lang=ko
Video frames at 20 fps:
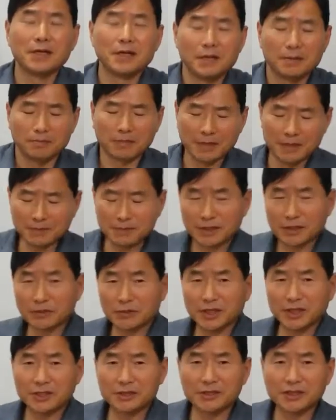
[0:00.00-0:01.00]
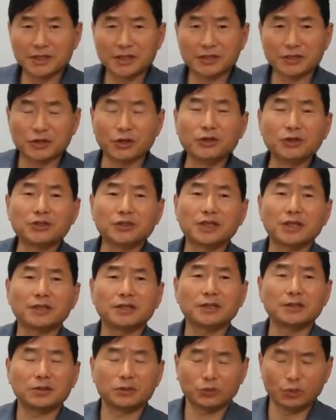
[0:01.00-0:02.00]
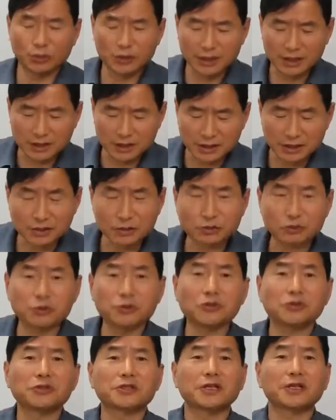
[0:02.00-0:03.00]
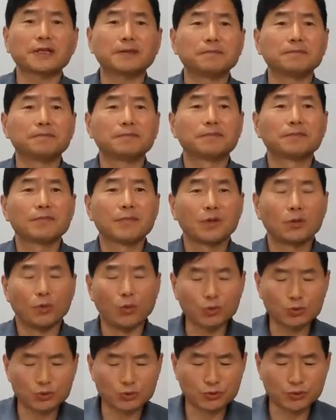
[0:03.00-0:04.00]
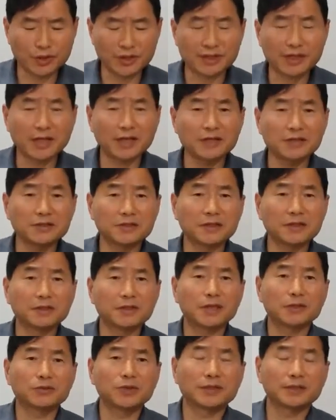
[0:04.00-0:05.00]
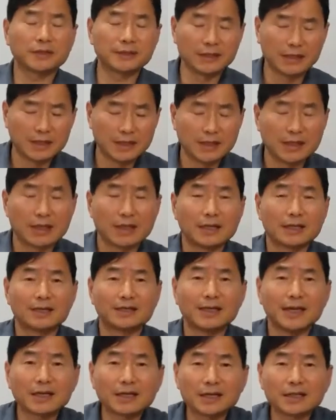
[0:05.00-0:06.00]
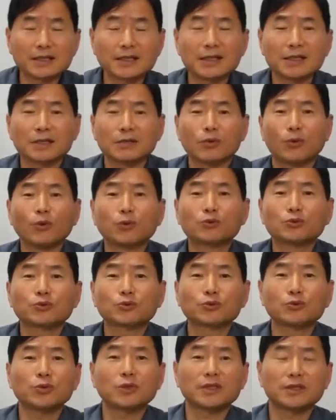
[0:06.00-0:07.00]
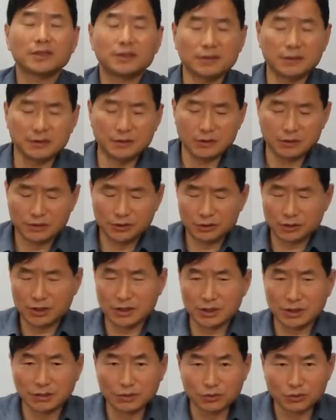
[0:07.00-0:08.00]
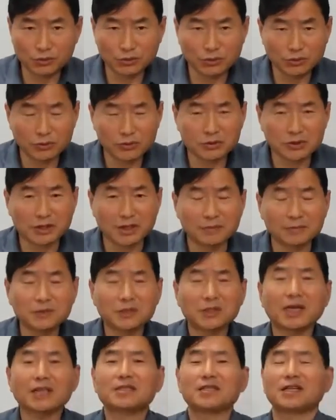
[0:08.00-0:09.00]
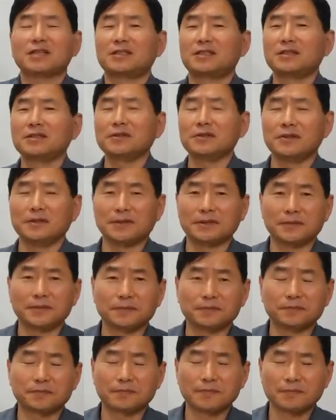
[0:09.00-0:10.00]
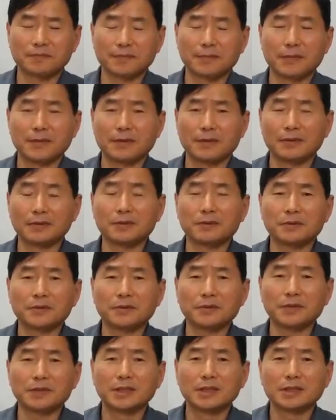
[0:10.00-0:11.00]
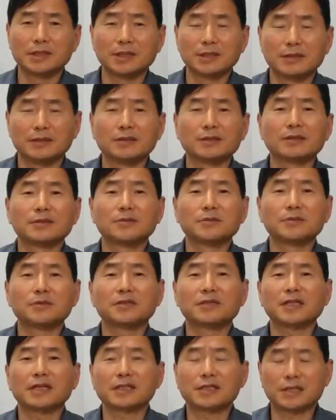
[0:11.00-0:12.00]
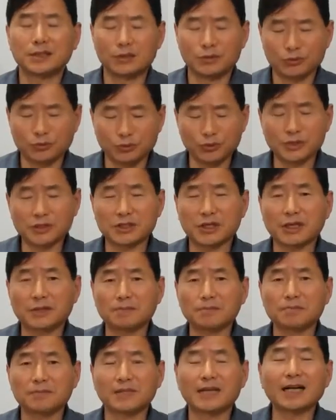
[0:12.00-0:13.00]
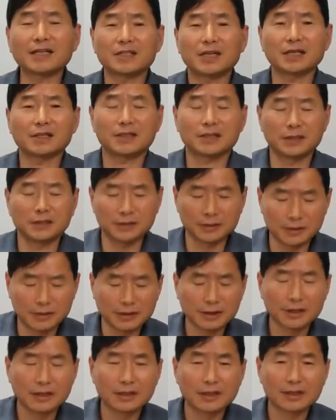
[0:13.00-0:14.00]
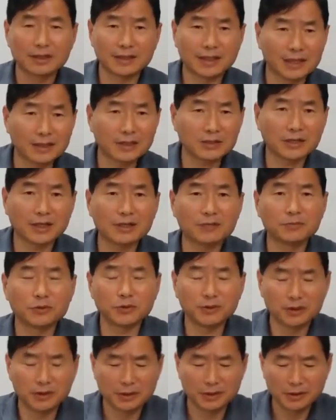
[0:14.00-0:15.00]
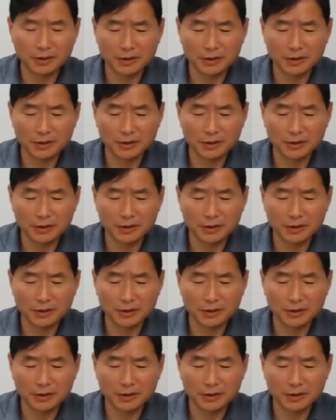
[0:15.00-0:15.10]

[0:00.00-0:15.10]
마지막으로 내 인생의 결제를 도장 찍을 수 있는 사람, 옥쇠, 내 인생이라고 하는 나라의 옥쇠를 찍을 수 있는 사람은 나 자신인 거예요. 여러분, 여러분들 자신, 우리 삶, 나 자신을, 나의 삶을